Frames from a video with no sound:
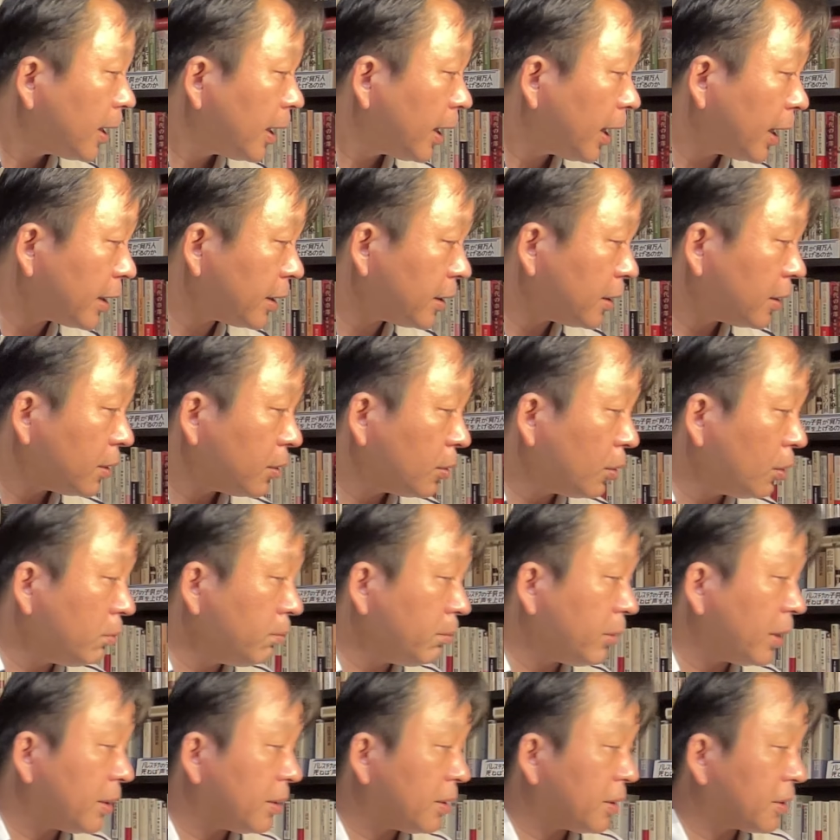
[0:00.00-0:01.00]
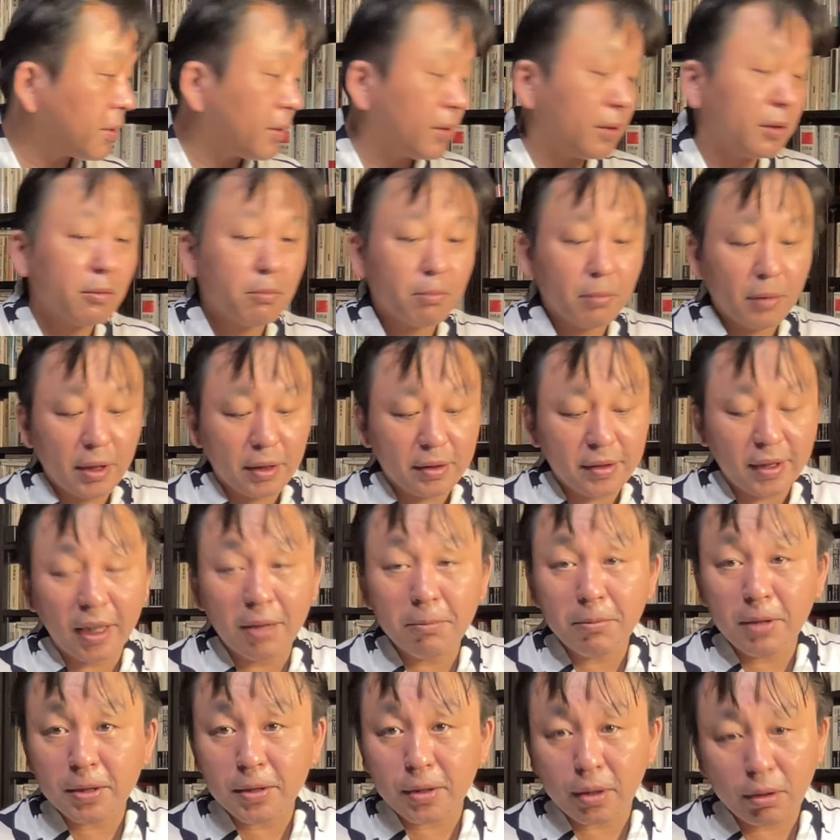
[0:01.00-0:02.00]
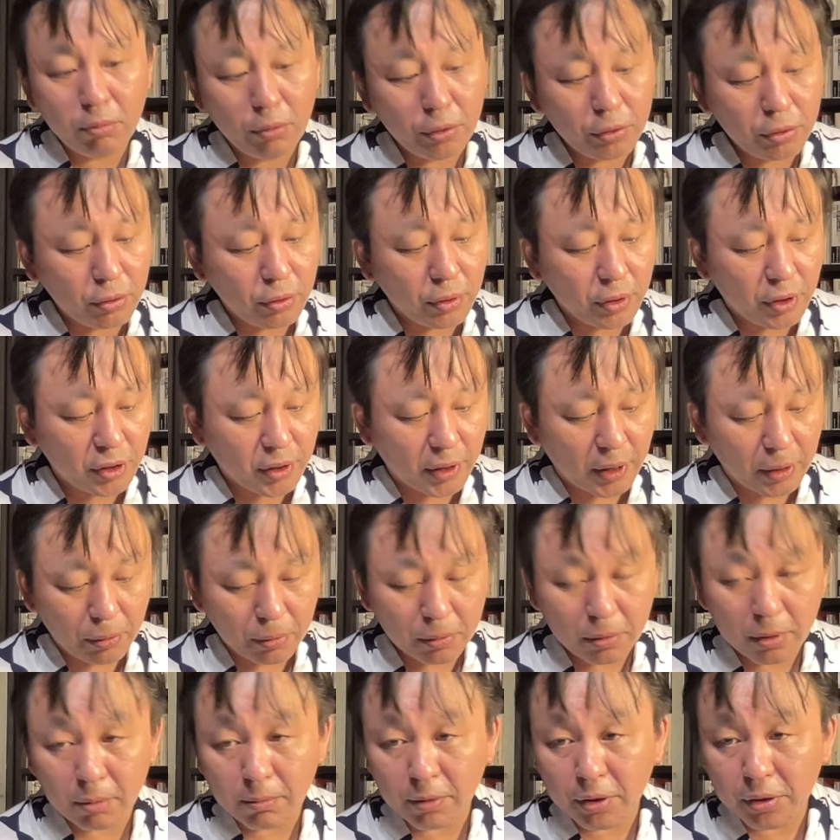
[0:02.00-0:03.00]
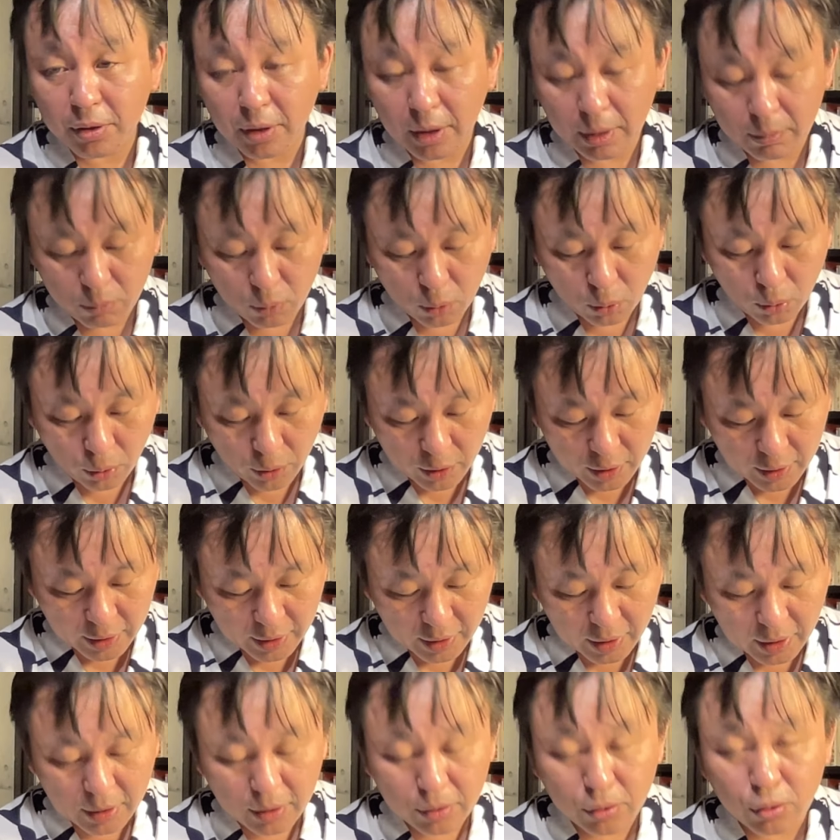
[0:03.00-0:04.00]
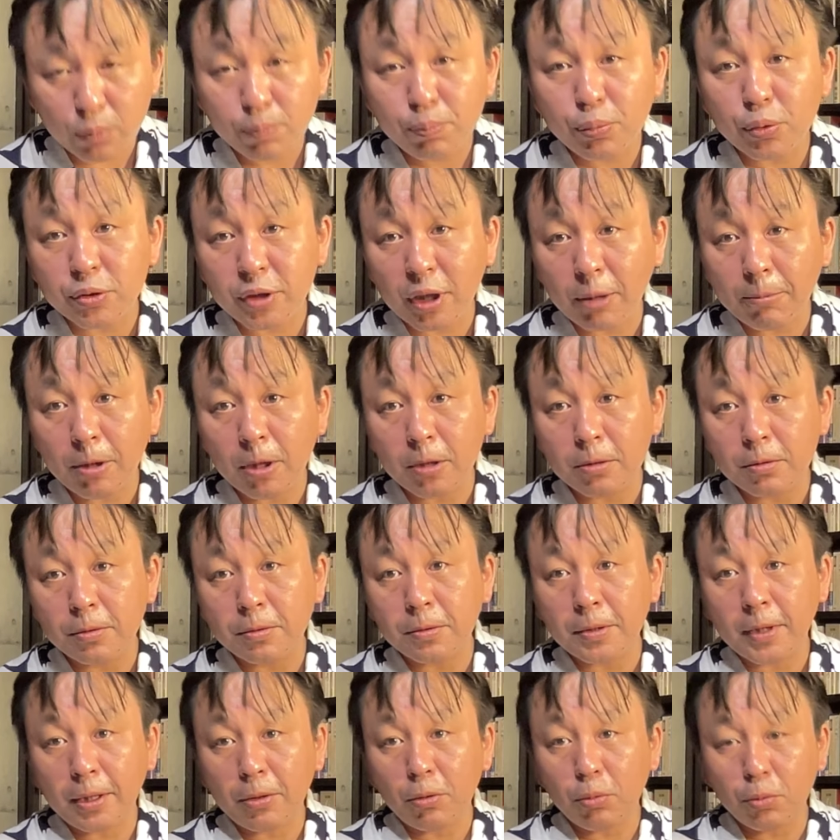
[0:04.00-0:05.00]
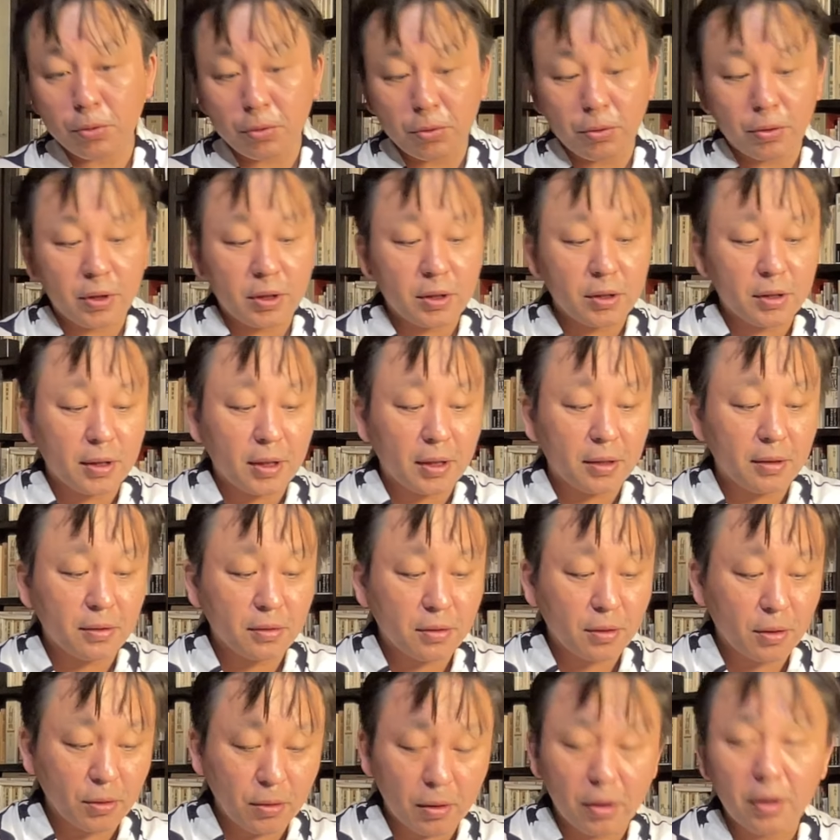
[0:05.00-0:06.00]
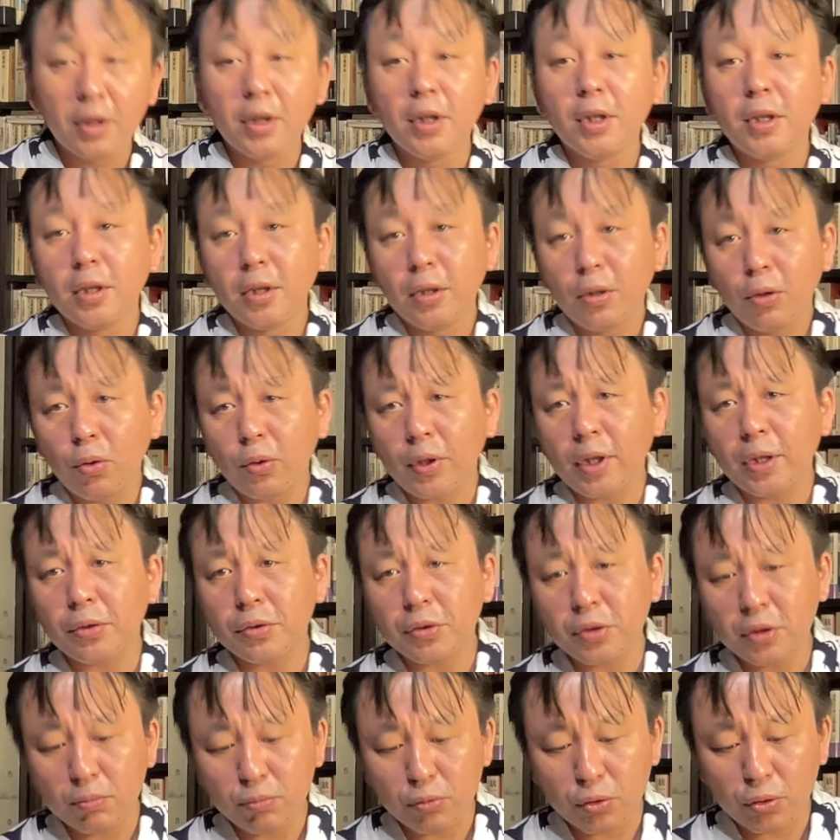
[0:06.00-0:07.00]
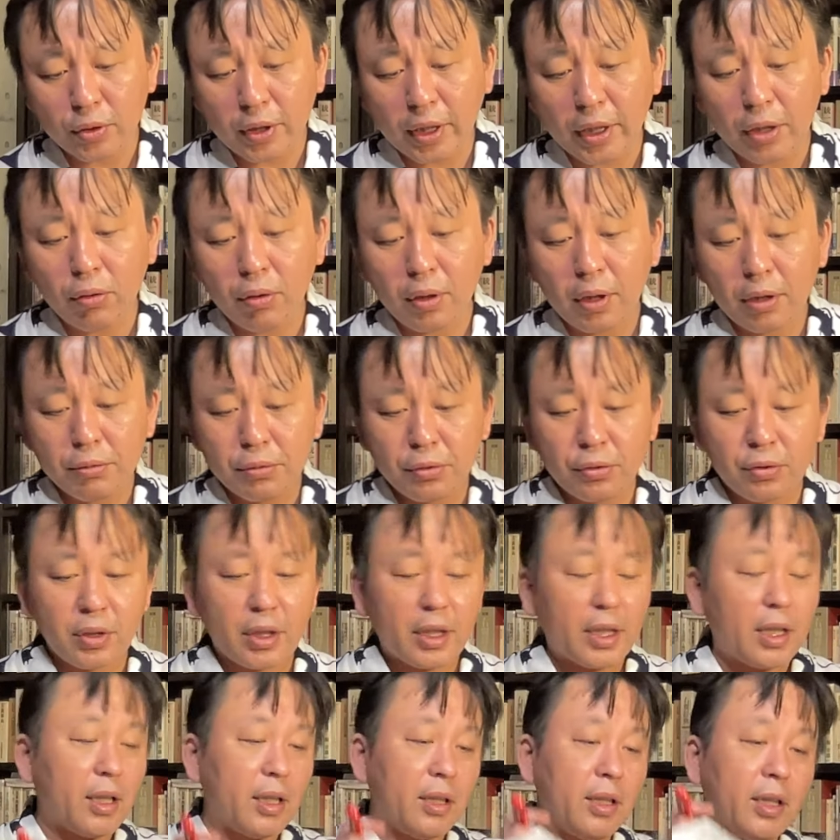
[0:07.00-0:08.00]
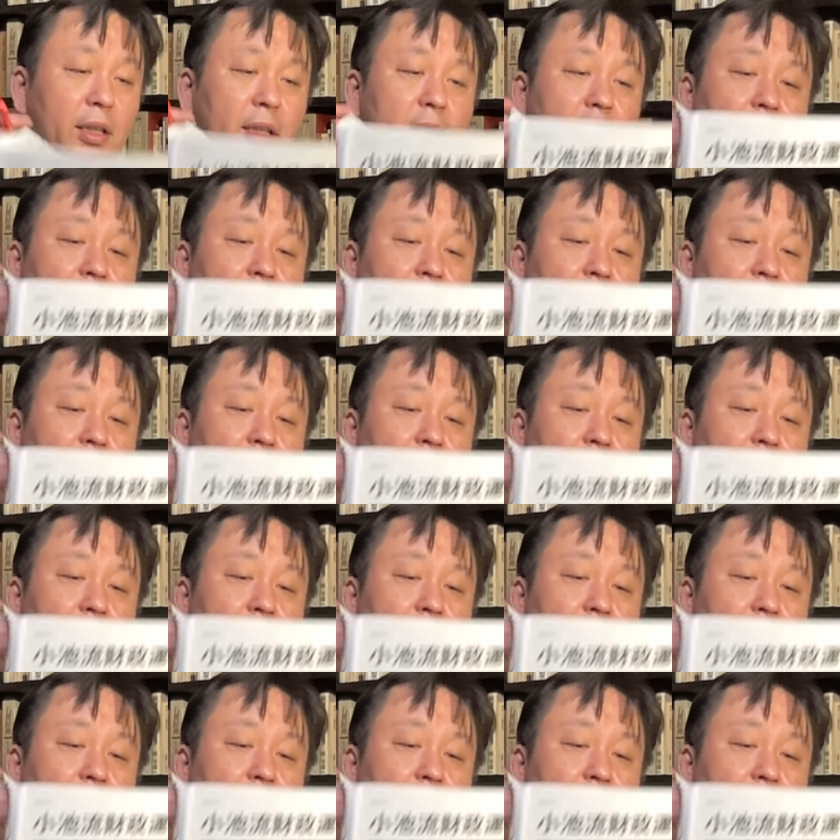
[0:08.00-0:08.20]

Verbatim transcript: はい、4面です。めちゃめちゃ面白い記事が載ってました。もうこれだけで10分喋れるような面白い記事なんですけど、他の新聞の内容が薄いからね。